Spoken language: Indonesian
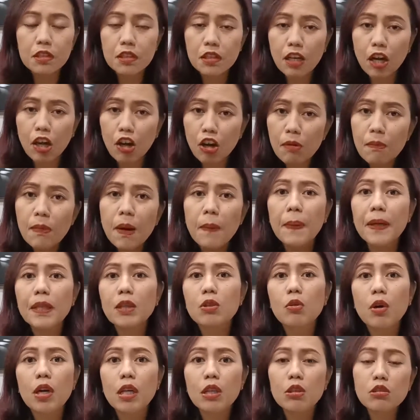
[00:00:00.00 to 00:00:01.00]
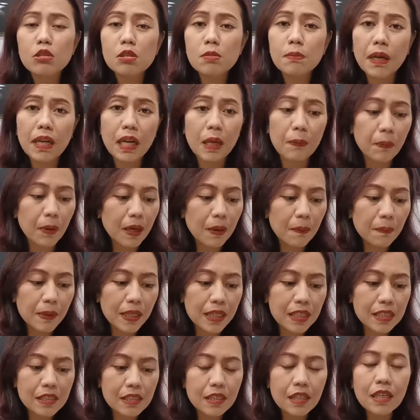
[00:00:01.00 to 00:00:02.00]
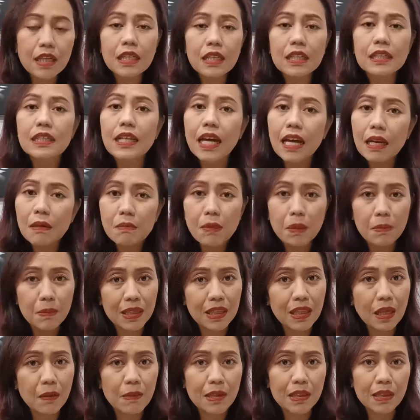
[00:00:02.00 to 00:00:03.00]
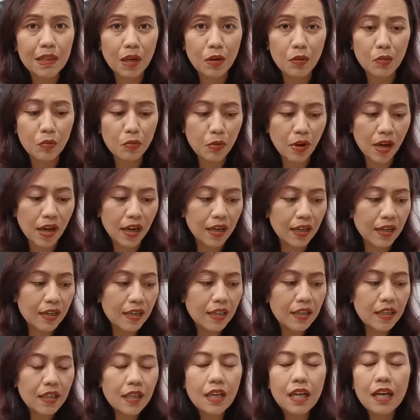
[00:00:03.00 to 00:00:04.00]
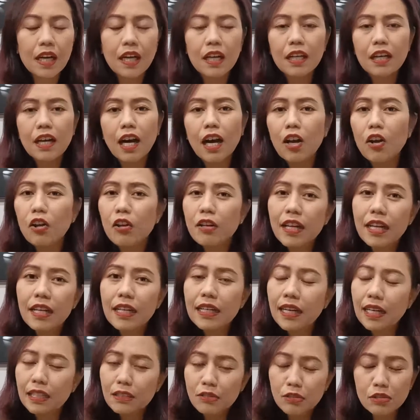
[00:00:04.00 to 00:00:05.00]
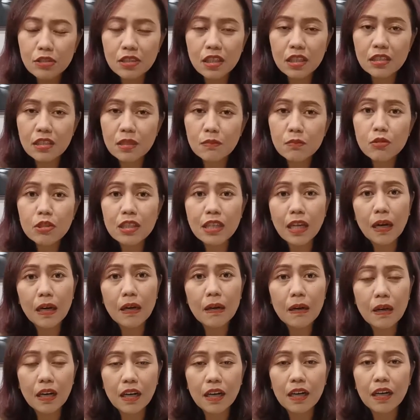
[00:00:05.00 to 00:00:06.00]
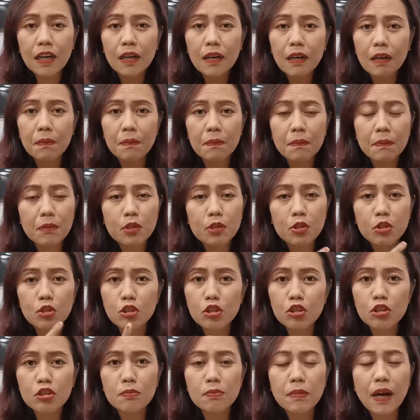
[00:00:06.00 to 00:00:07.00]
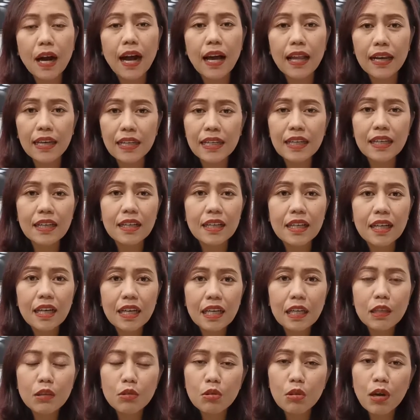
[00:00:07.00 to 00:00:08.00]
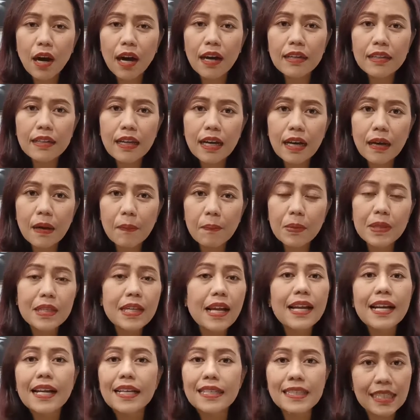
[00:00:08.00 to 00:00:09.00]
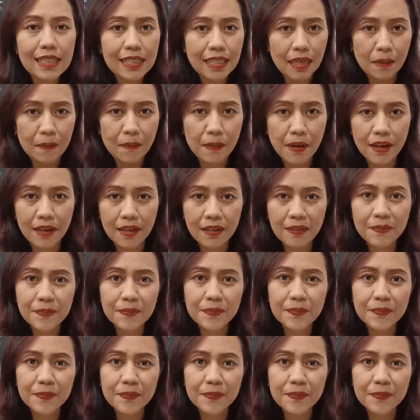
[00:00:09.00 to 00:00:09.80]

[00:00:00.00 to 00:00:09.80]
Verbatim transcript: kalau bapak tua itu sebagai pengemis dan meminta-minta uang. Kalau dari kasus tersebut ya uh, menurut Bang Ali itu ada pidananya nggak Bang?